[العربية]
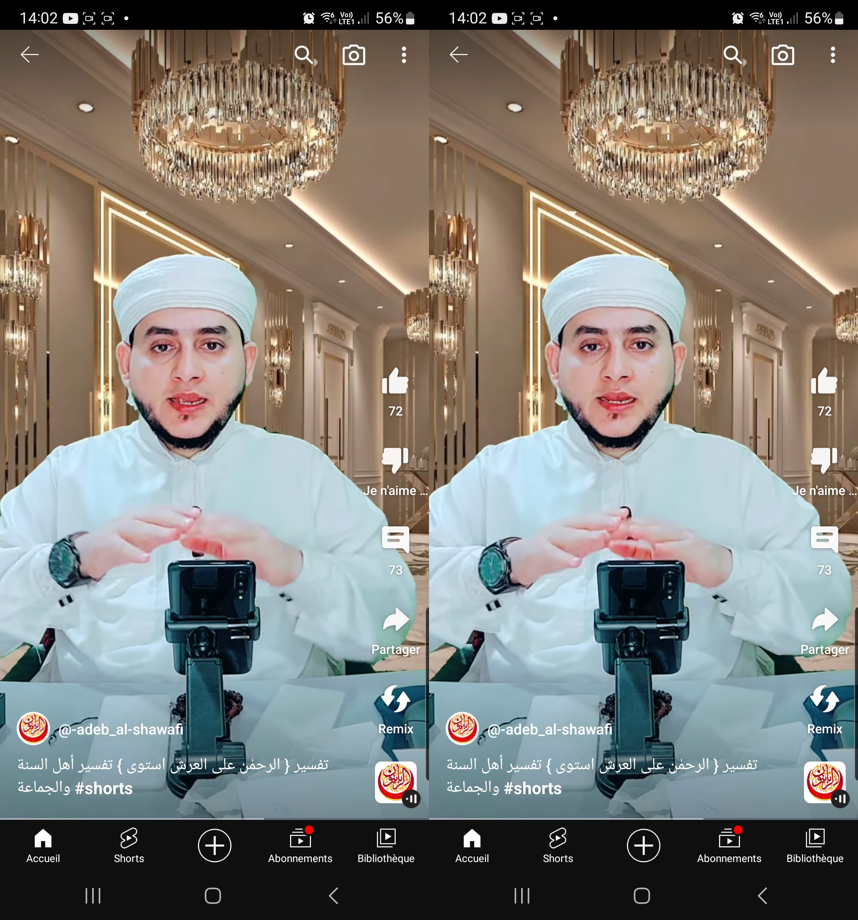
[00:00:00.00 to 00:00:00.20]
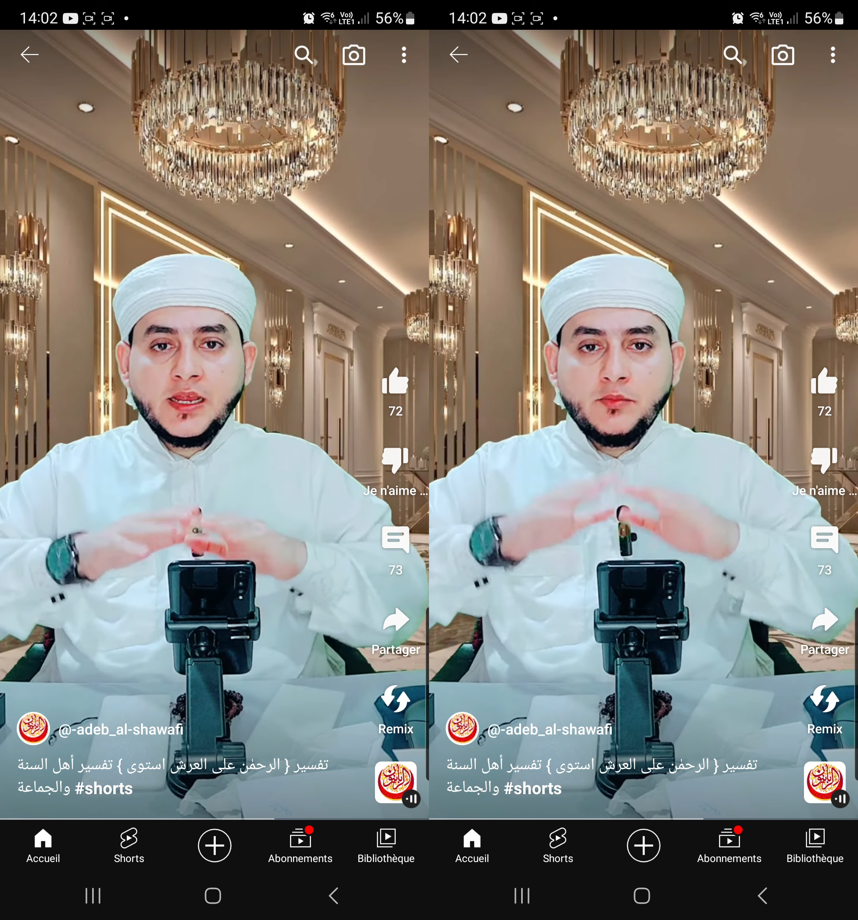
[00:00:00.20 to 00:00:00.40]

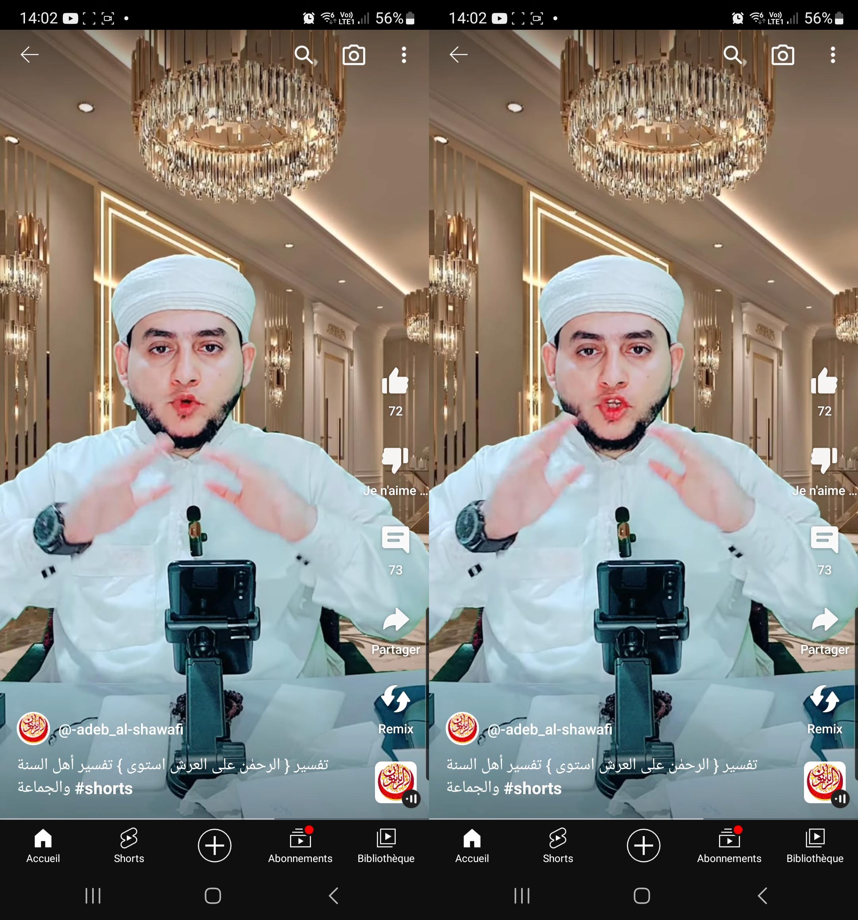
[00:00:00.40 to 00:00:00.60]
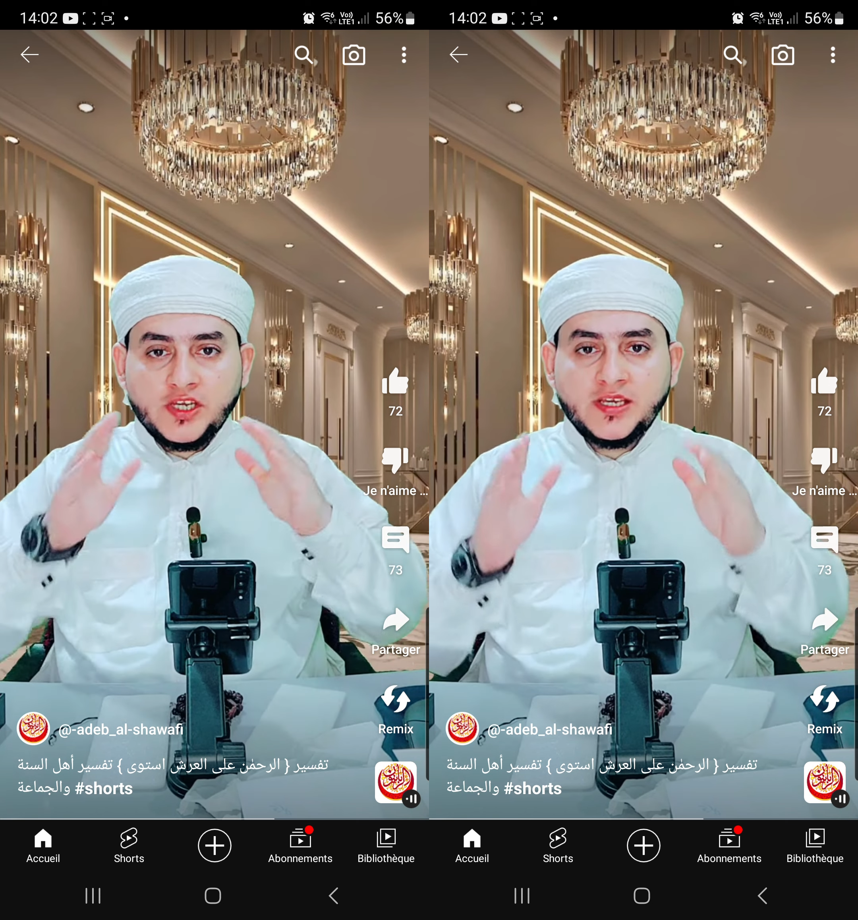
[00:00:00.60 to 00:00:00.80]
أي
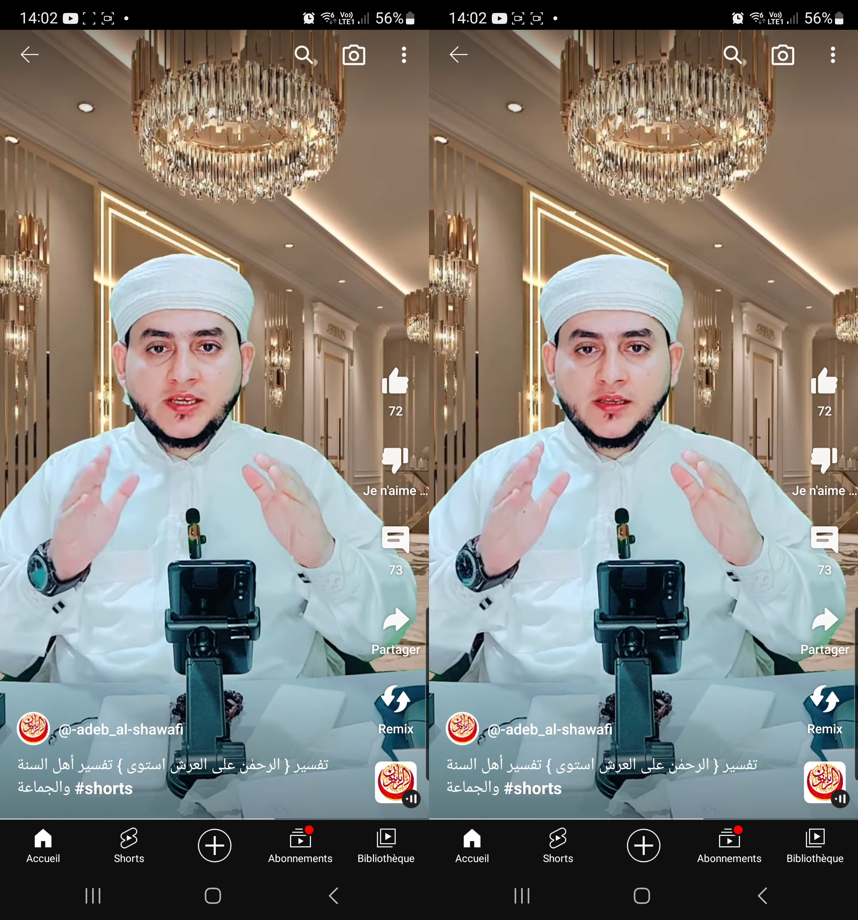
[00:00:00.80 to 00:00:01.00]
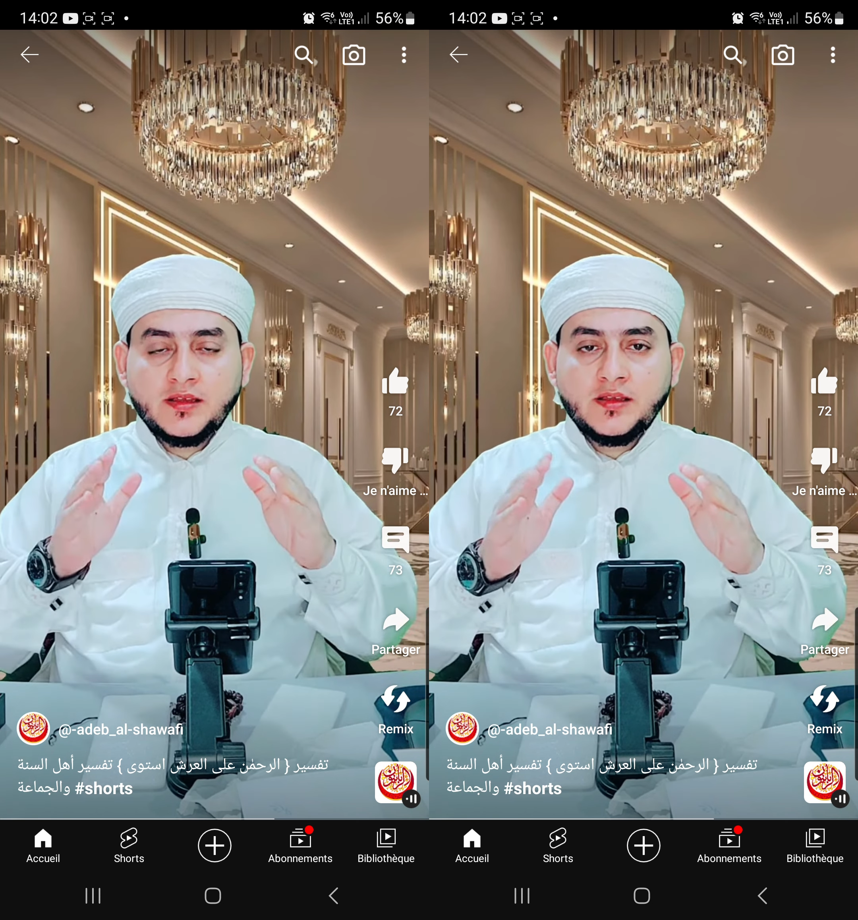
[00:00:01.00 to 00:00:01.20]
على
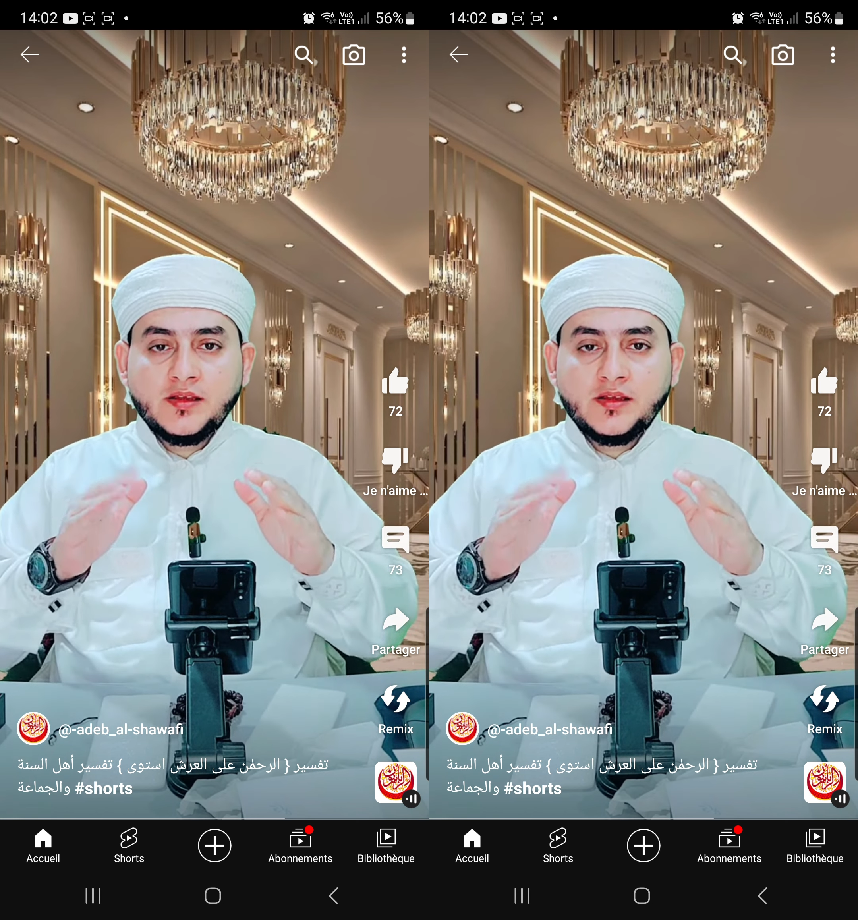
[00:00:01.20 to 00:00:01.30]
ملكه